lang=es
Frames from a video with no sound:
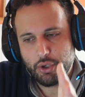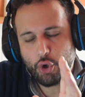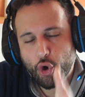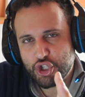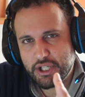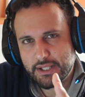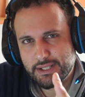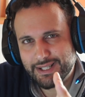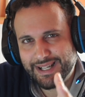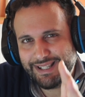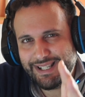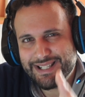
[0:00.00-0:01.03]
cosas
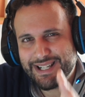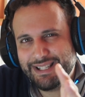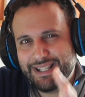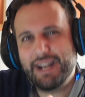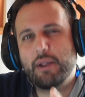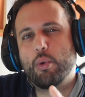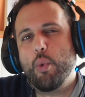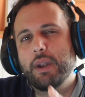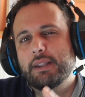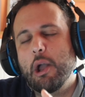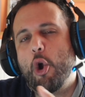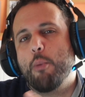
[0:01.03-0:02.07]
que tienes que tener en
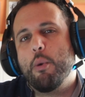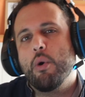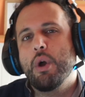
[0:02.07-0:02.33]
cuenta, como